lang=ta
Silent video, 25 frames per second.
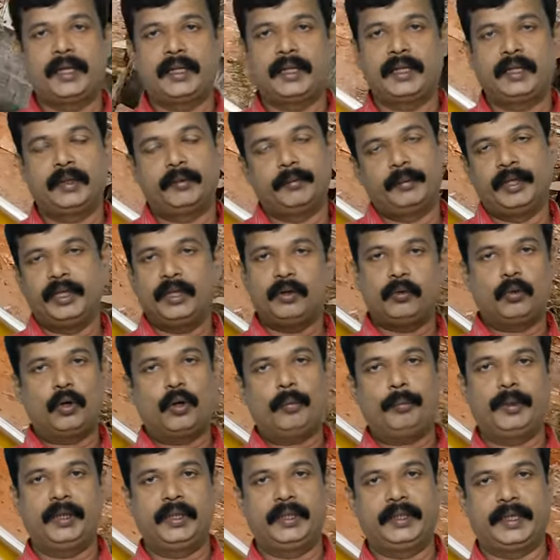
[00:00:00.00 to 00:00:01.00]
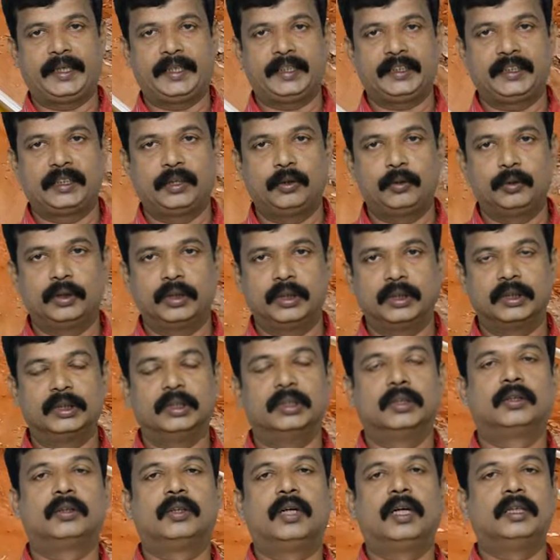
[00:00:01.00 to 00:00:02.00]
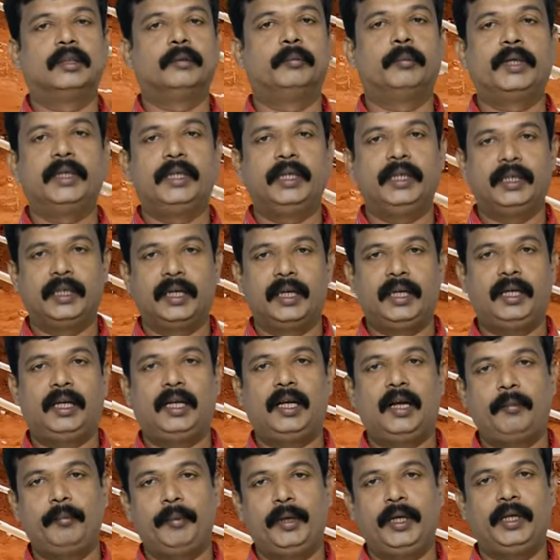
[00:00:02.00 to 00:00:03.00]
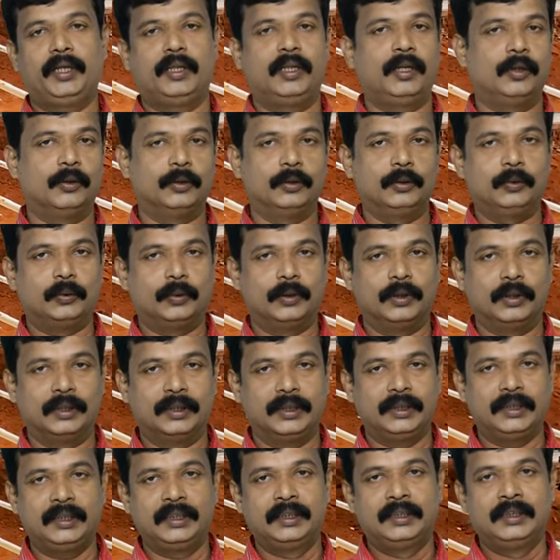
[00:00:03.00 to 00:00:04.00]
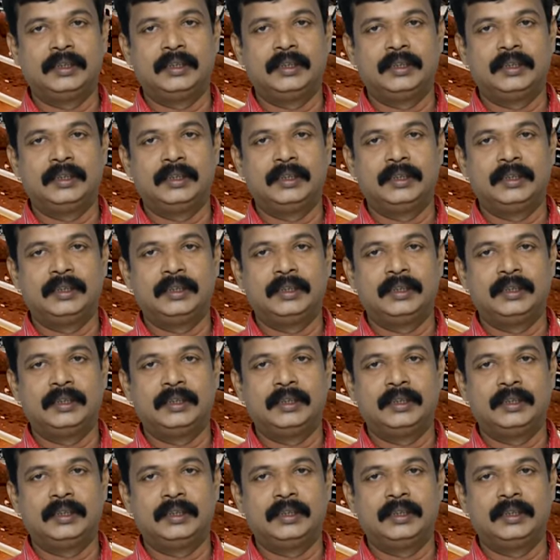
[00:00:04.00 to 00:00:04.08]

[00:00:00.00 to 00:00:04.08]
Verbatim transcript: பார்த்தீங்க அப்படின்னா ஓப்பன் டெரஸாகவும் இருக்குது ஸோ அந்த மாதிரி எல்லாமே இதில் வந்து உங்களுக்கு